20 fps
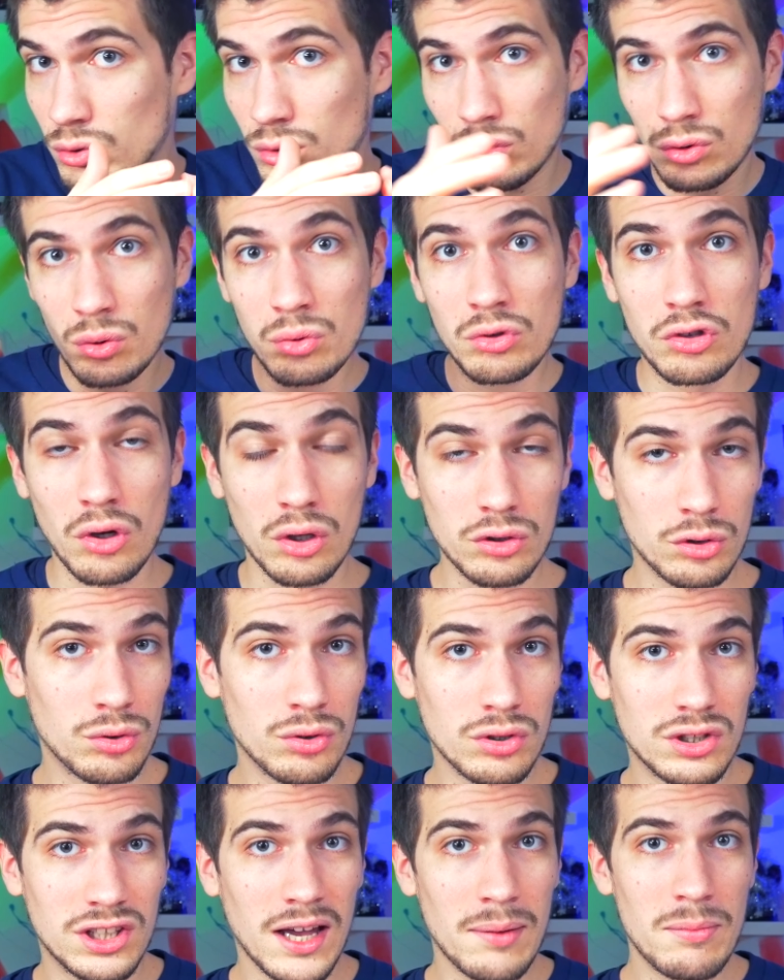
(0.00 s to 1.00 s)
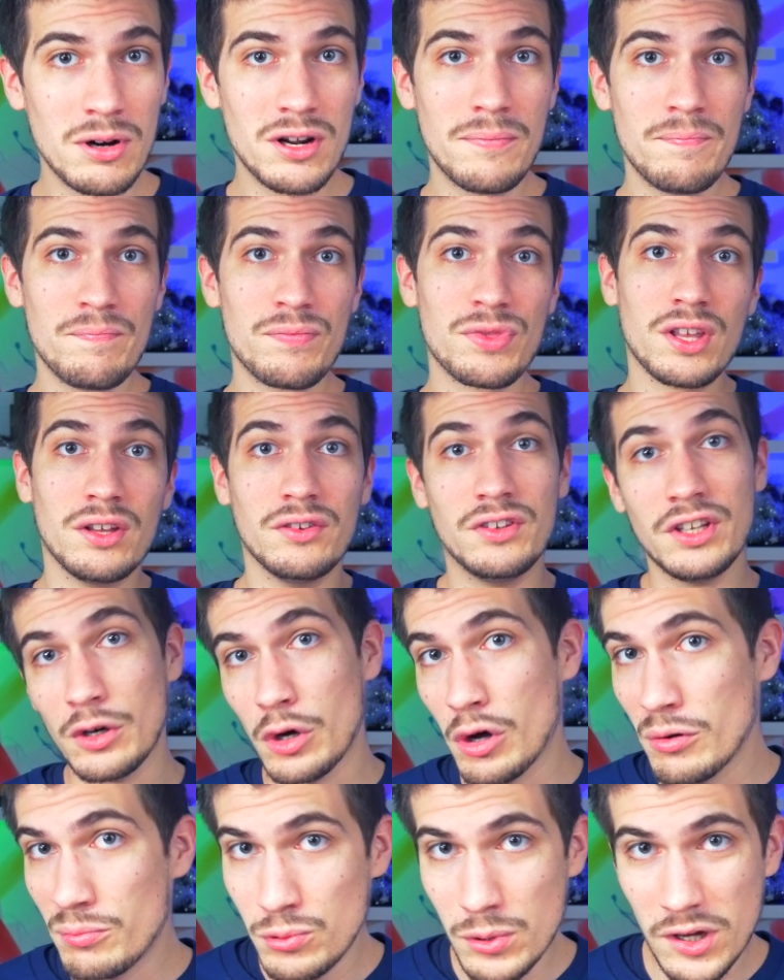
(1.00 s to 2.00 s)
toutes sortes de câbles des
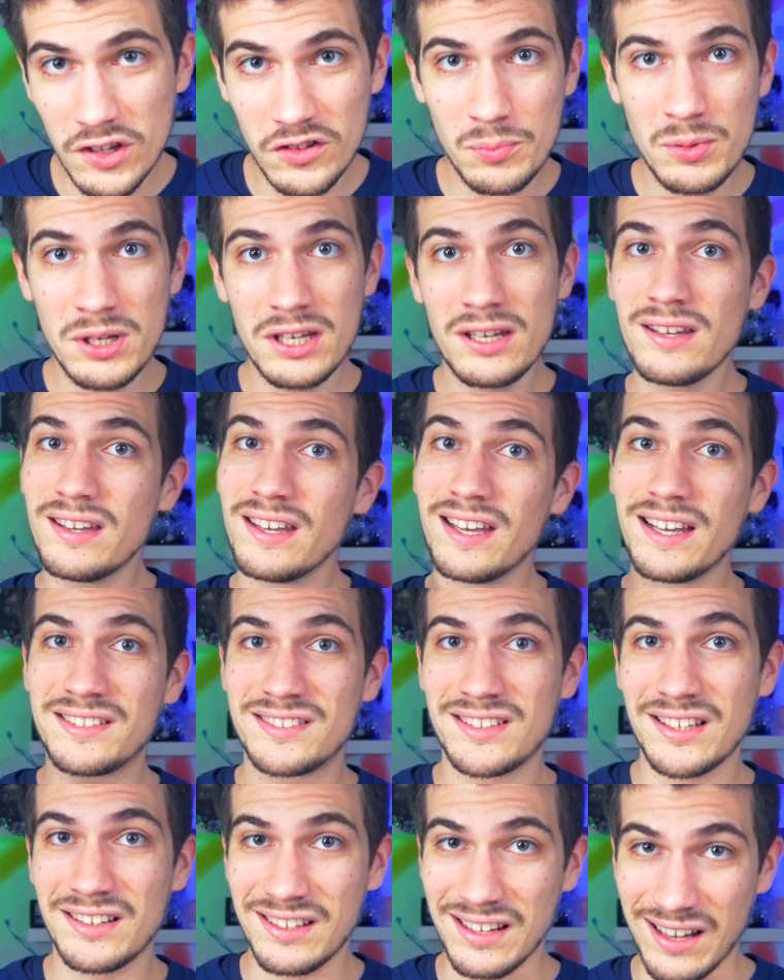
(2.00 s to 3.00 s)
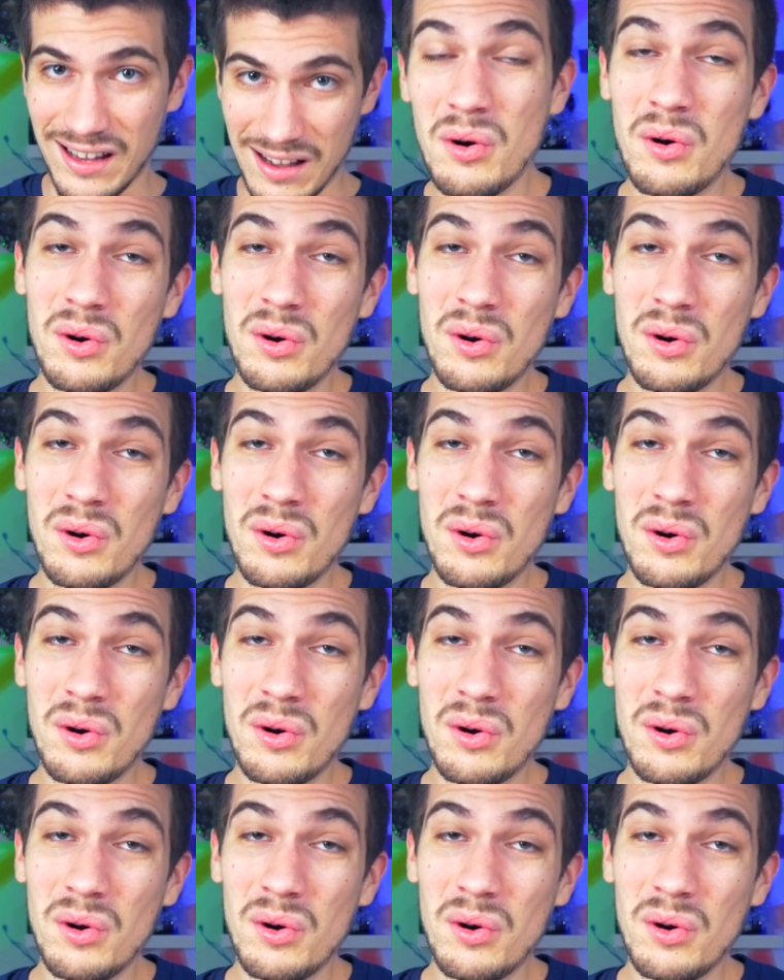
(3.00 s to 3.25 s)
hubs USB, etc.